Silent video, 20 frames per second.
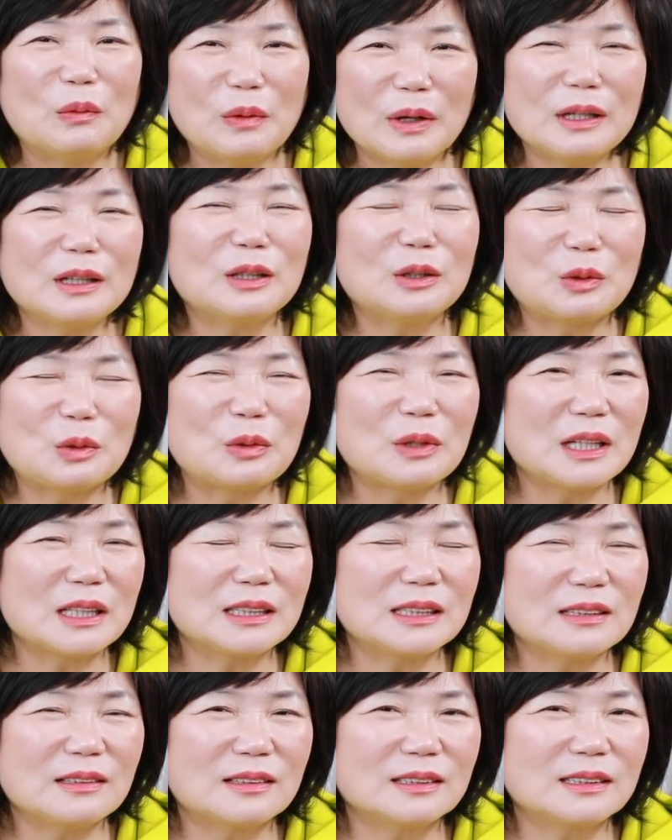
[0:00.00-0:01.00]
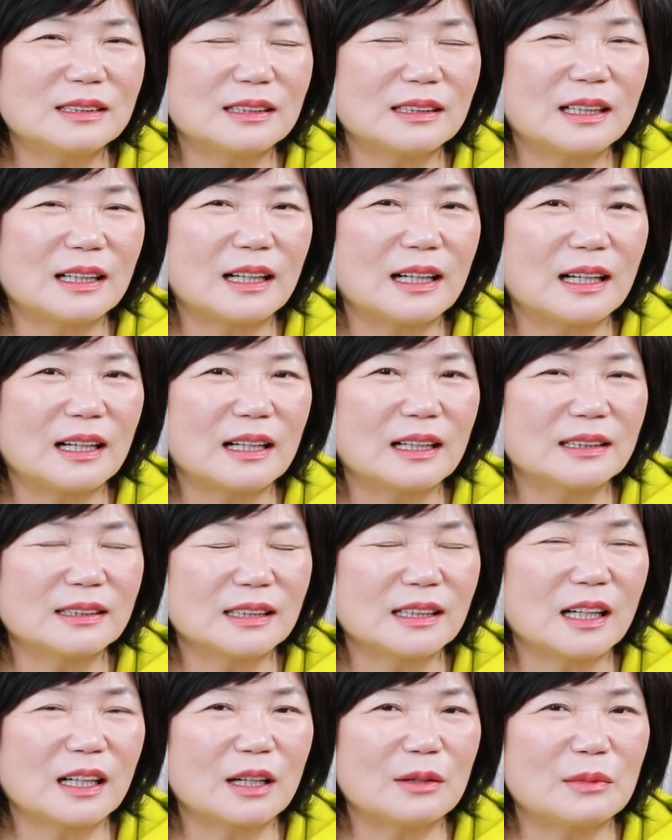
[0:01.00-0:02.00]
왜 이렇게 돈에 신경 쓸까
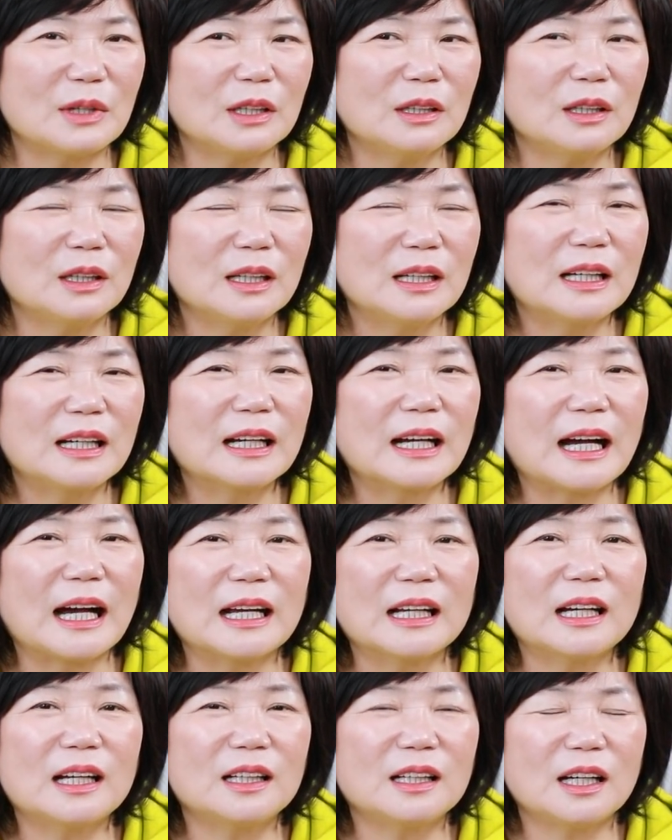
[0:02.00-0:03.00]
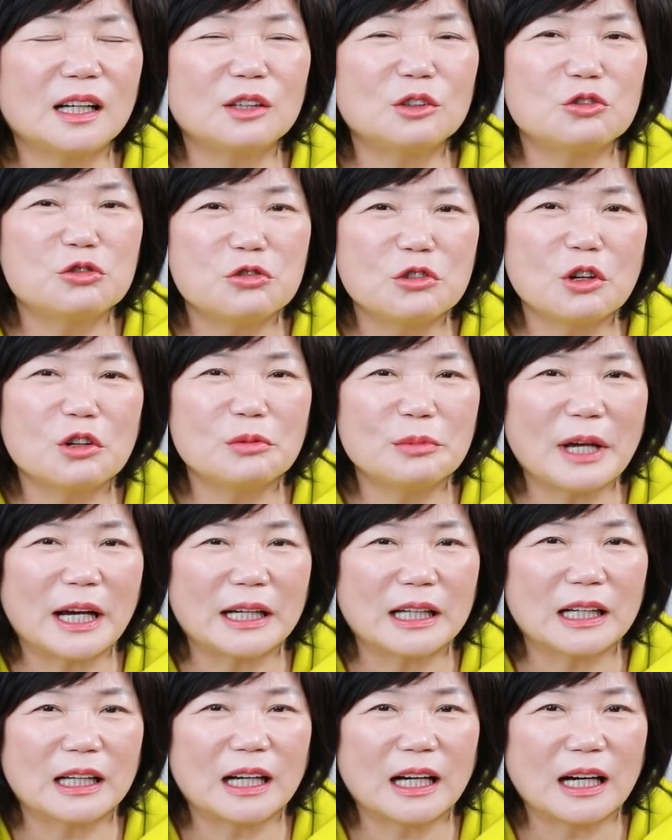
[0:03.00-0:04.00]
생각하면 가난에 대한 두려움이
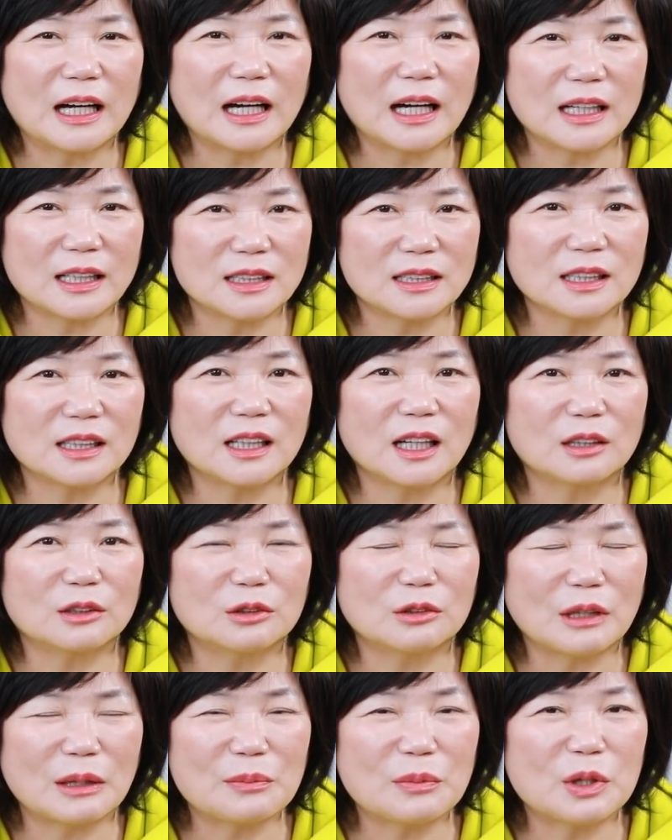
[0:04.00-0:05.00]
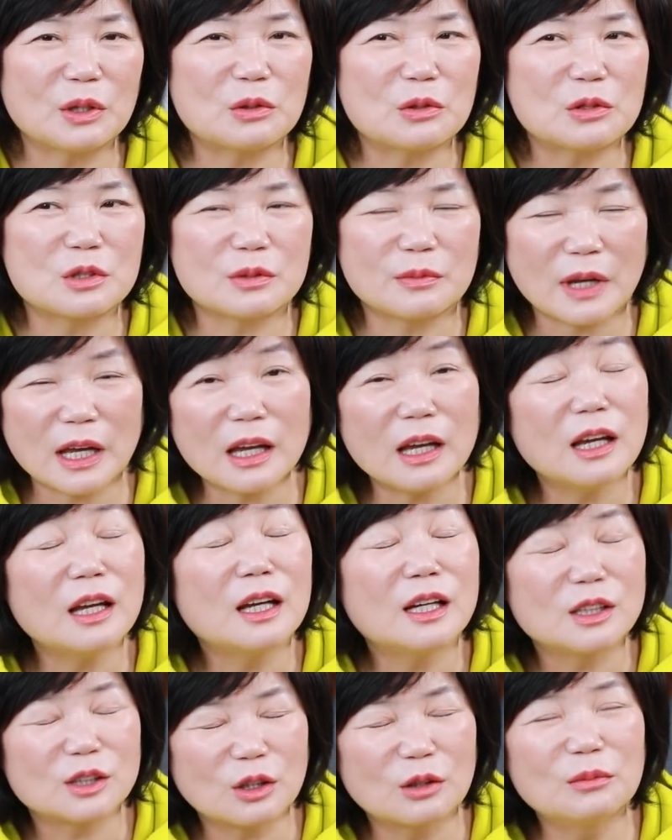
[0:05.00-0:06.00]
아닐까 하는 생각도 한편 요즘에
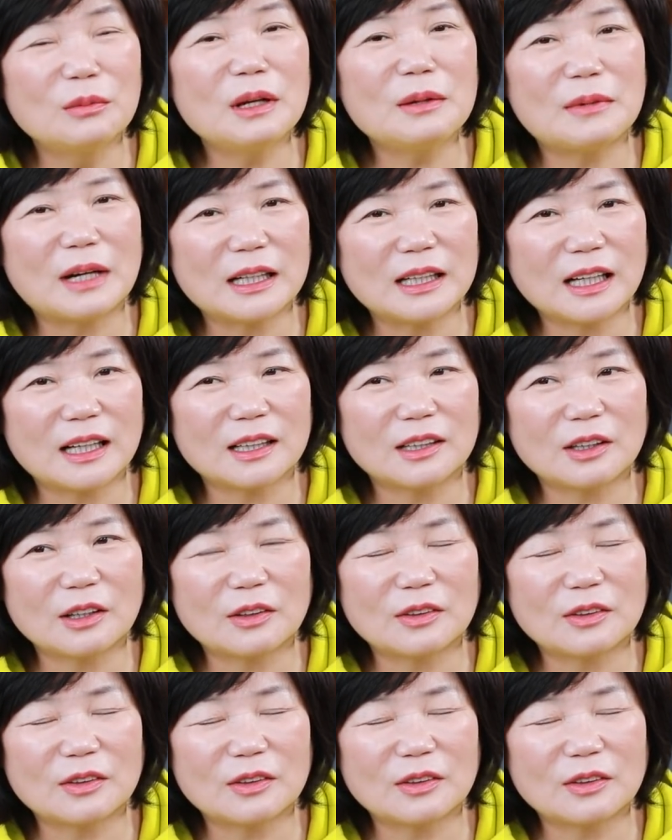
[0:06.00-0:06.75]
정말 많이 하게